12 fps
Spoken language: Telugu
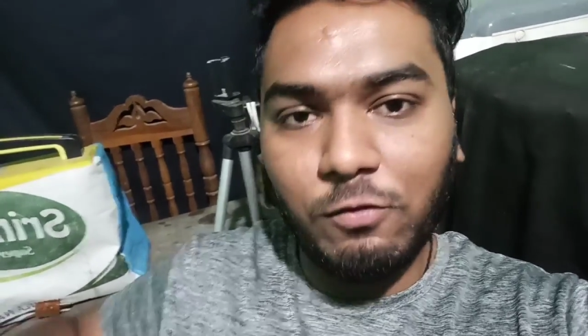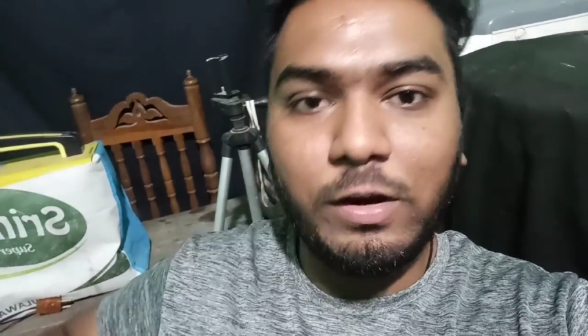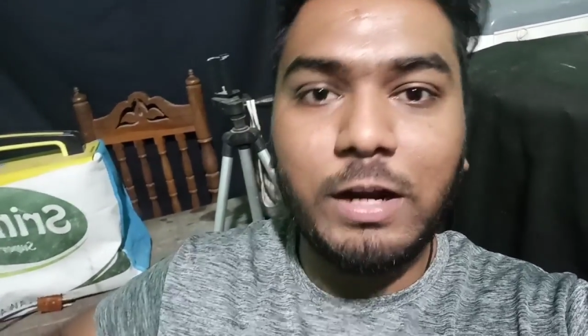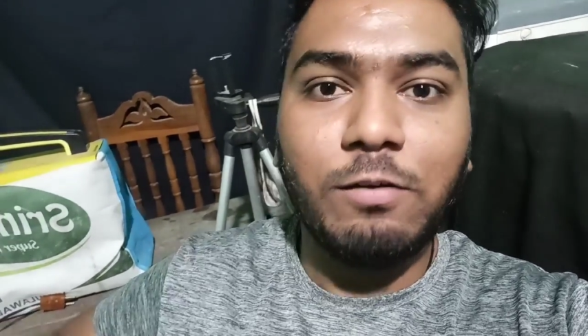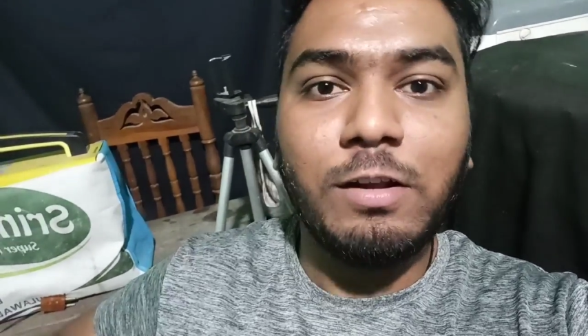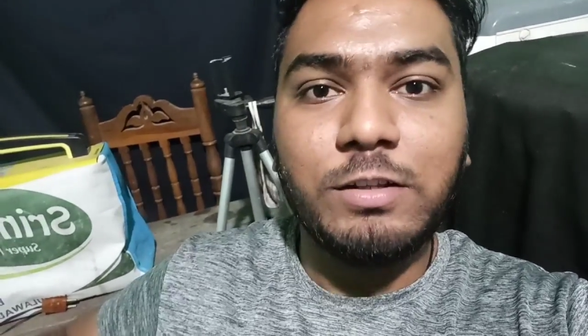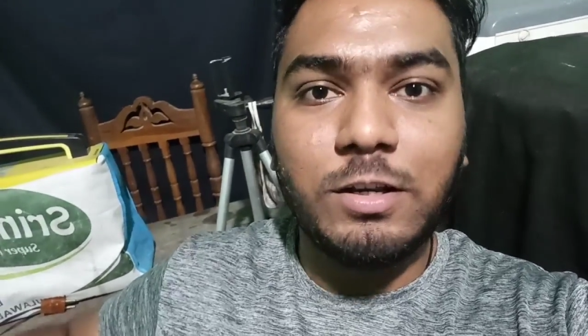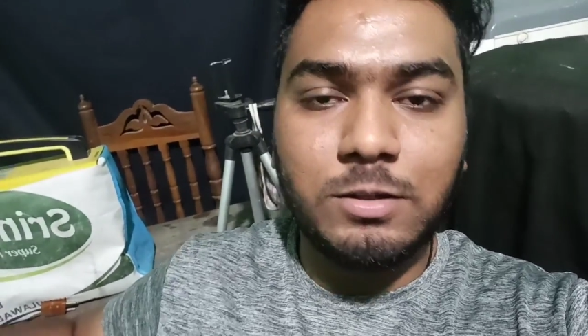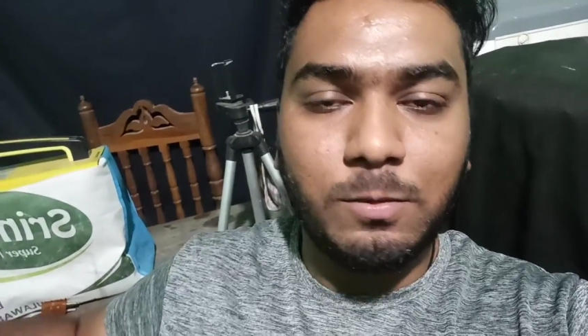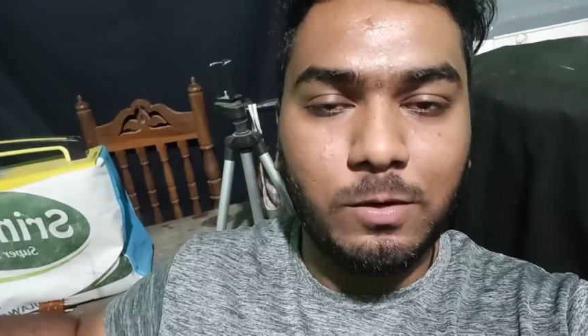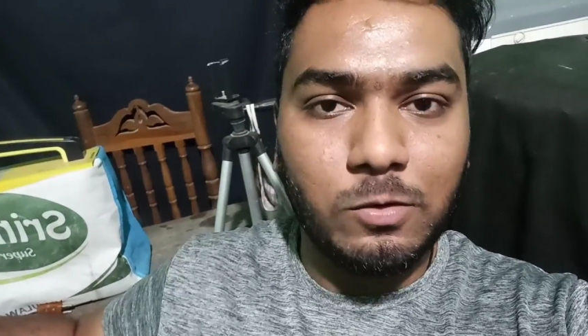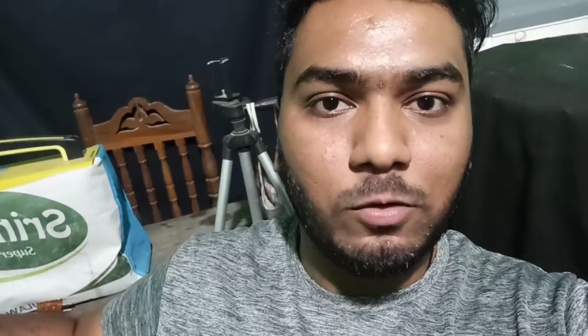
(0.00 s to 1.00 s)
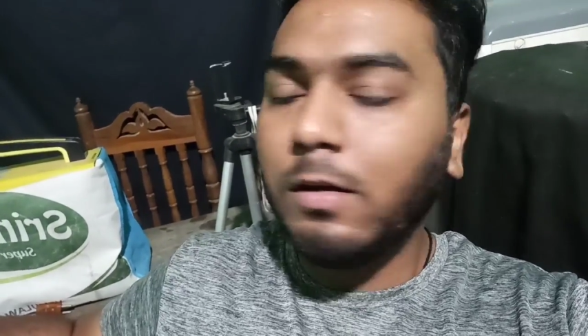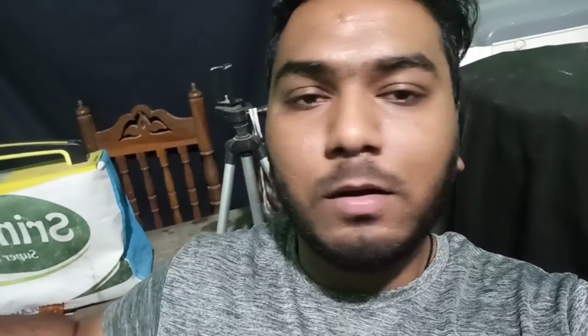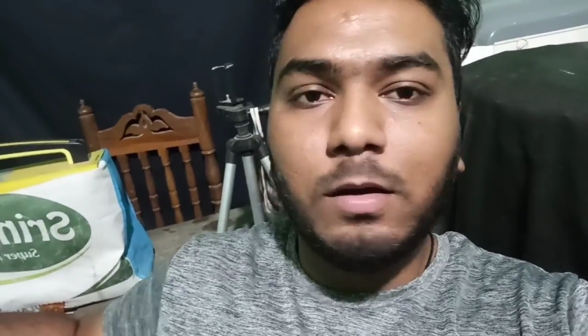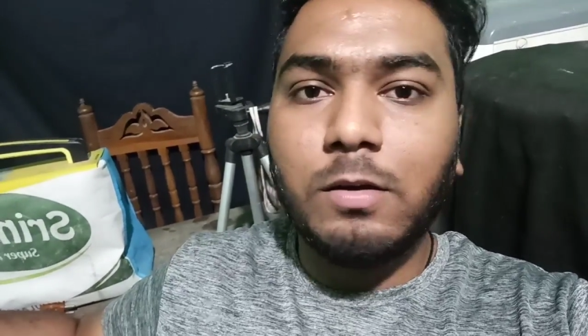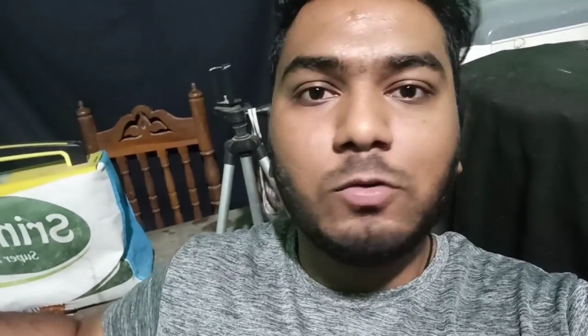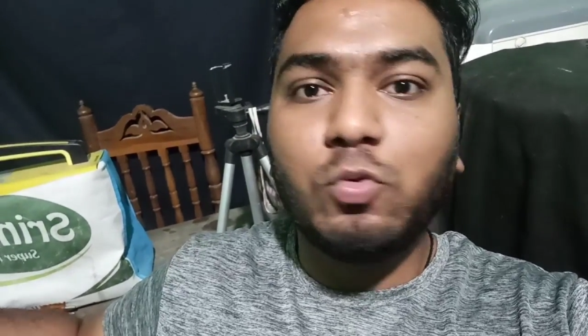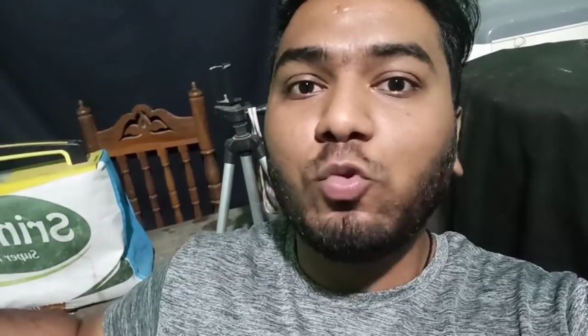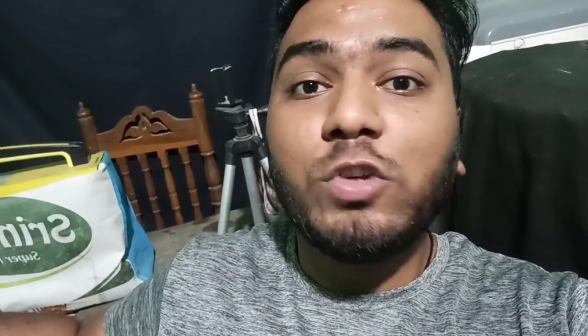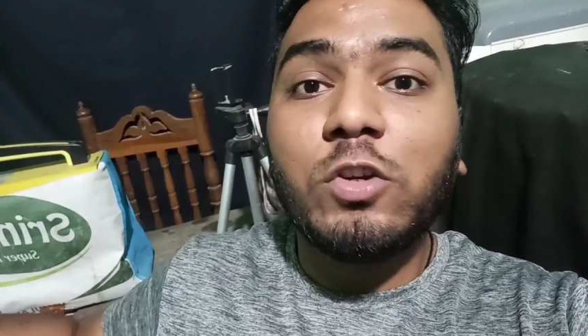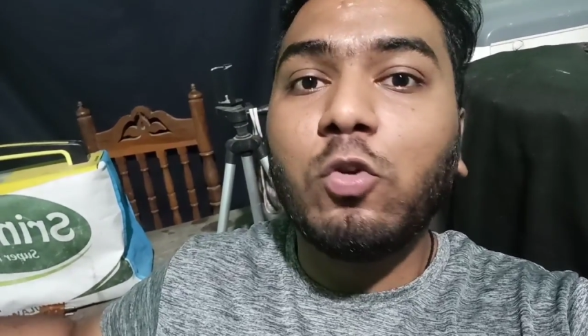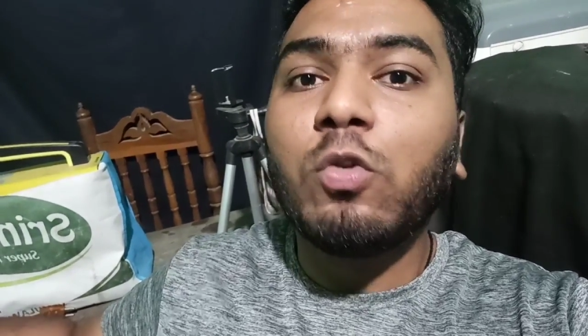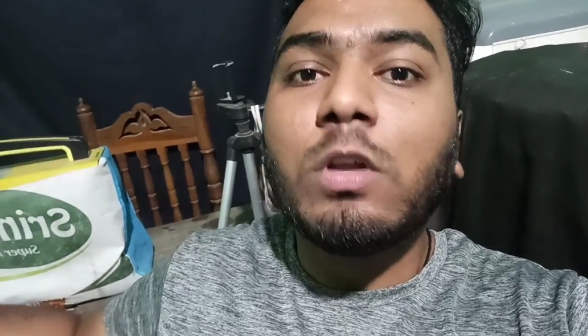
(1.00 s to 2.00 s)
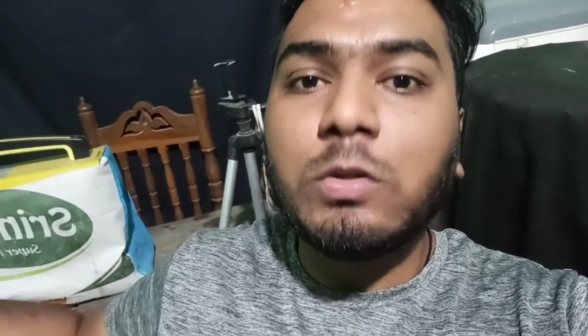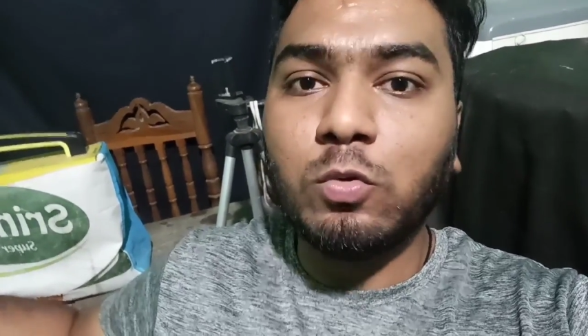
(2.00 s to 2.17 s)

వెయిట్ వెయిట్ చేసినాం అనుకోండి చూసేటోళ్ళు కూడా